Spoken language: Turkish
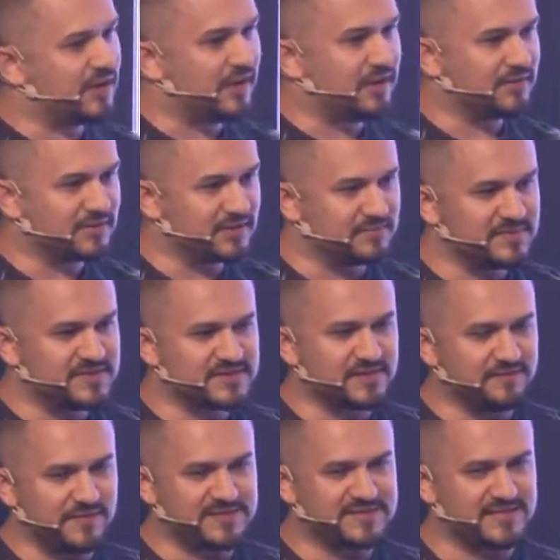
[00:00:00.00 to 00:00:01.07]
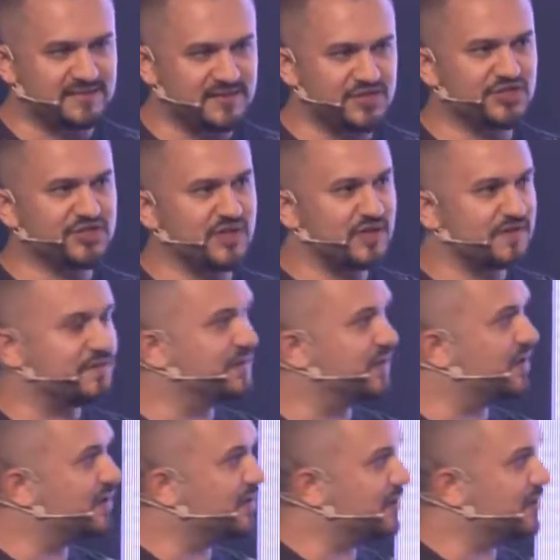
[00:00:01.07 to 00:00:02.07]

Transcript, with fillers: aldığımızda ve satıcı tarafına